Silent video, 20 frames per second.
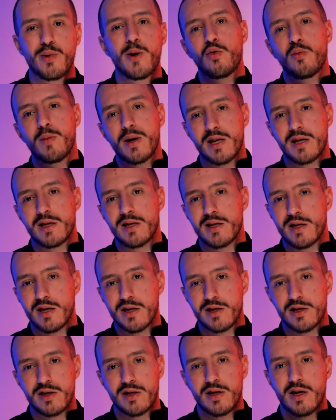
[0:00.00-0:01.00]
وما
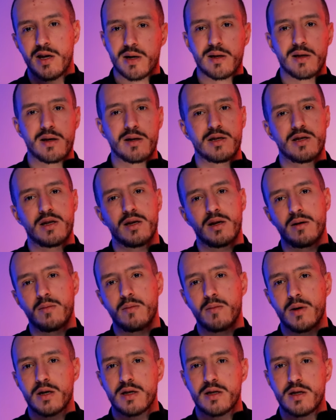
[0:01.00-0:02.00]
تنساش بارطاجي ان
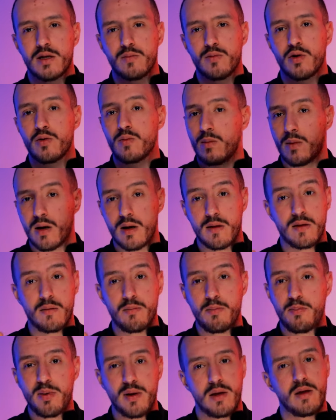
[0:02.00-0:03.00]
ماكسيموم ان
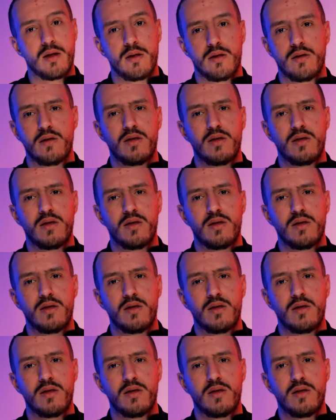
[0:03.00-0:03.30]
بي